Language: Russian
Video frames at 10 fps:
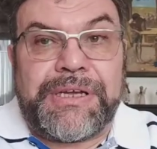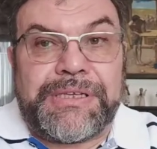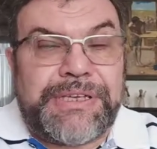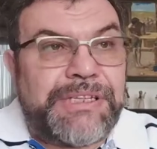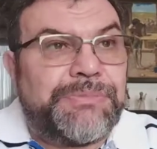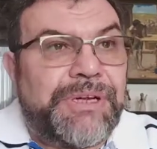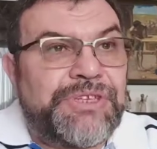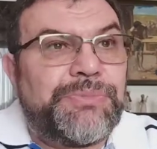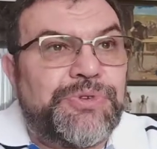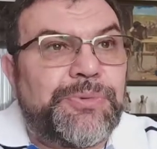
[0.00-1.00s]
Казалось бы, а
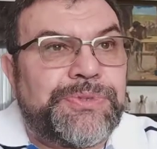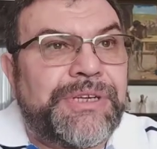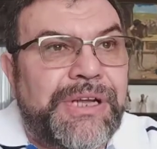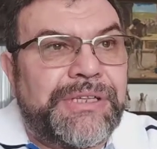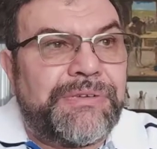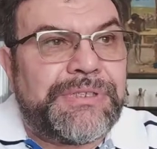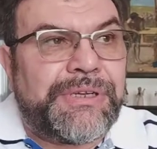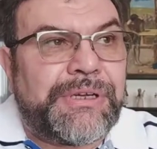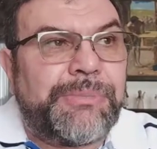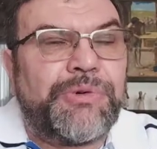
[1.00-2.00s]
чему, собственно, радоваться?
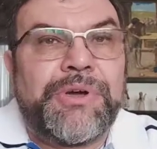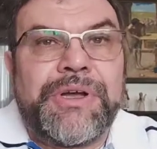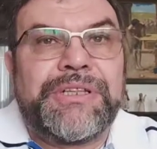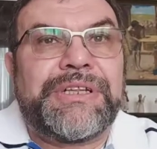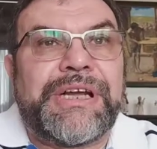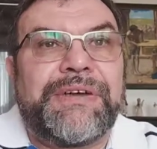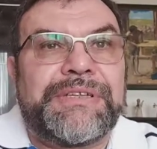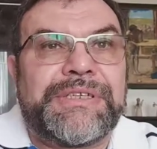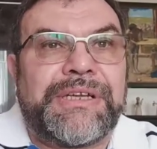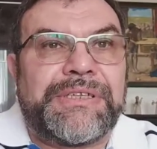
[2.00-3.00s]
Кому
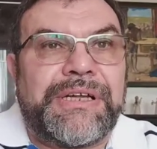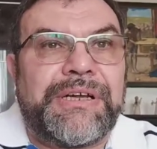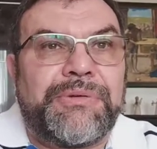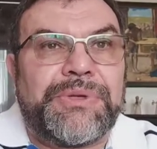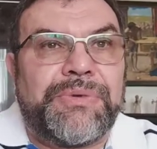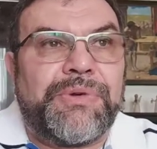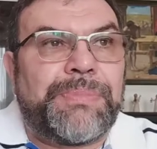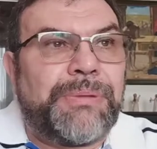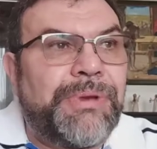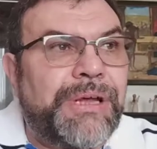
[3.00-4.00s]
нравится, когда у него
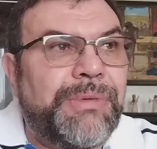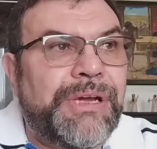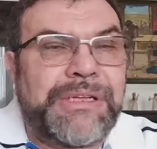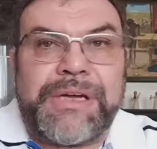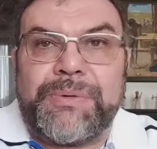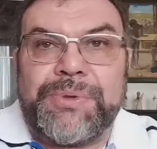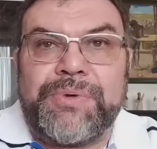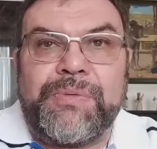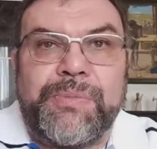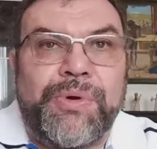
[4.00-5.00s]
проблемы, когда у
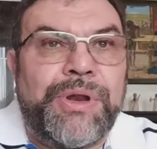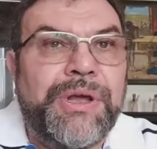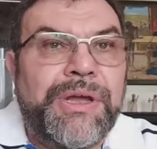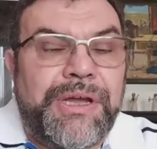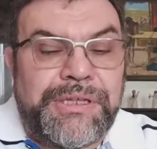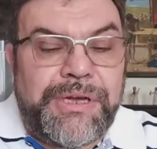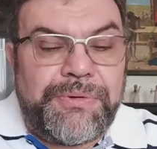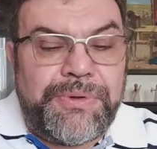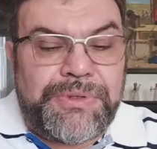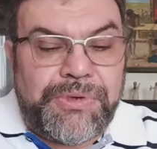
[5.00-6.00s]
него боль, когда у
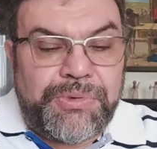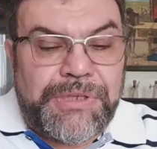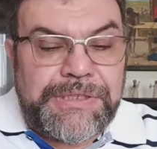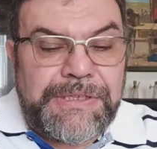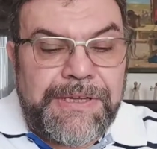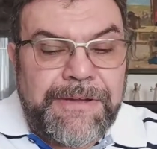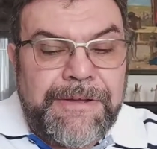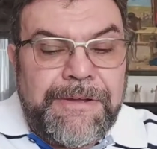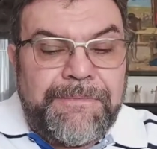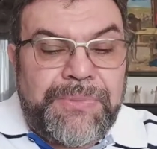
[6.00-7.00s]
него трудности?
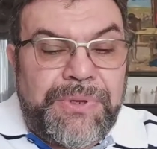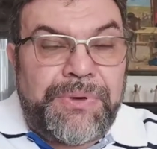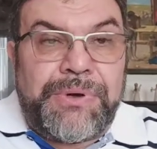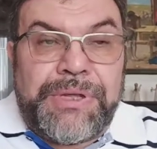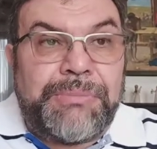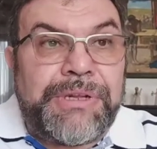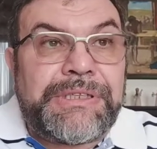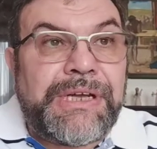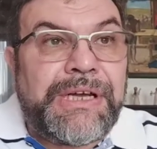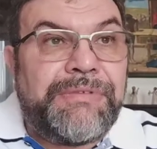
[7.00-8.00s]
Но именно
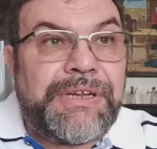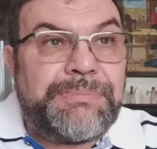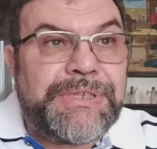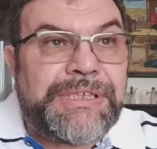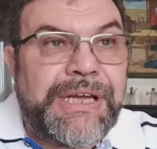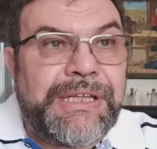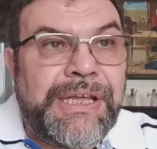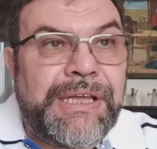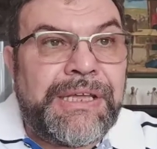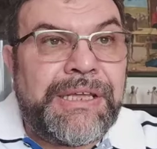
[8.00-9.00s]
так говорит
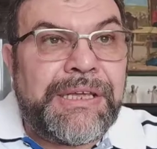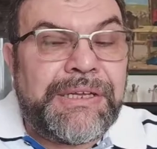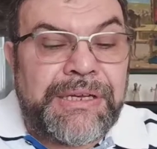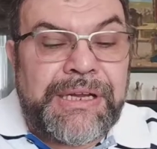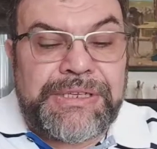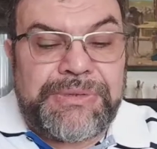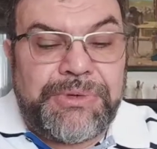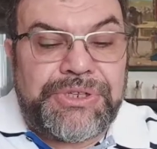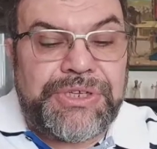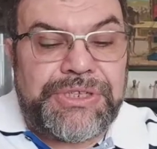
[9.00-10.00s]
Писание. И наш
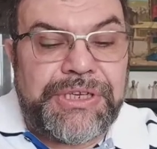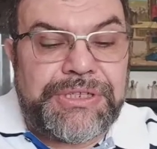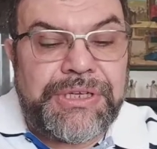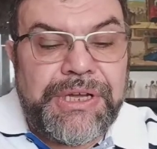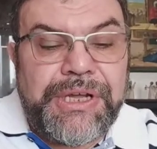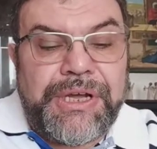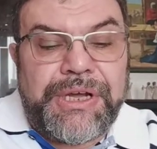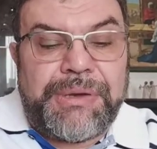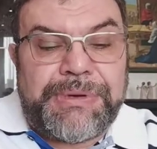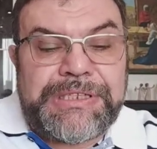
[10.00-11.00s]
сегодняшний текст,
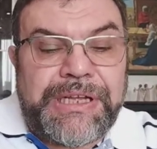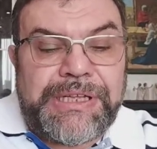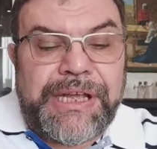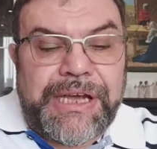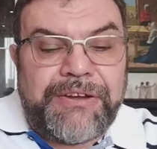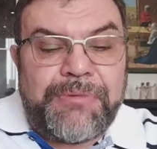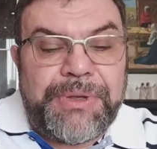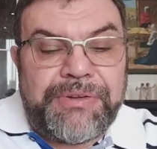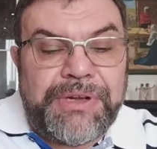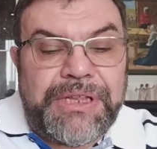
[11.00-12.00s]
э, послание Иакова,
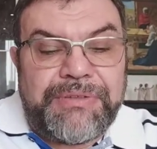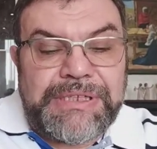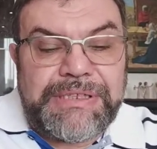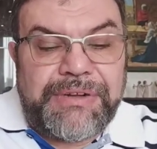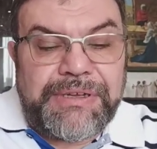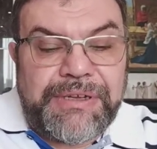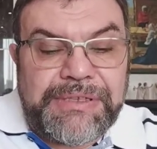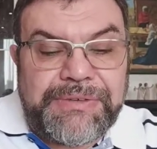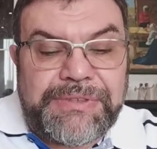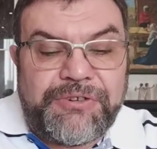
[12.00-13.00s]
1 глава,
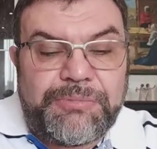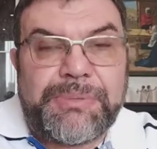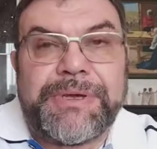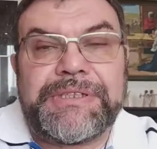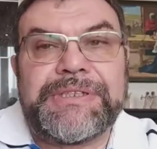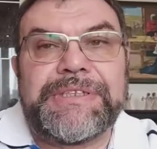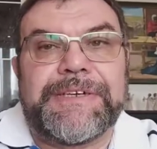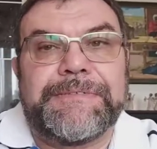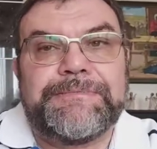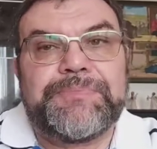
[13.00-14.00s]
э, со 2 по 5 стих.